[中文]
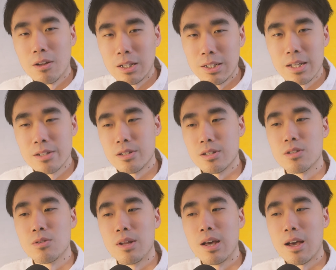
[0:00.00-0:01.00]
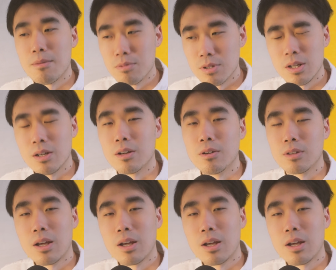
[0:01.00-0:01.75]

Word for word: 后它电池容量还不是很够。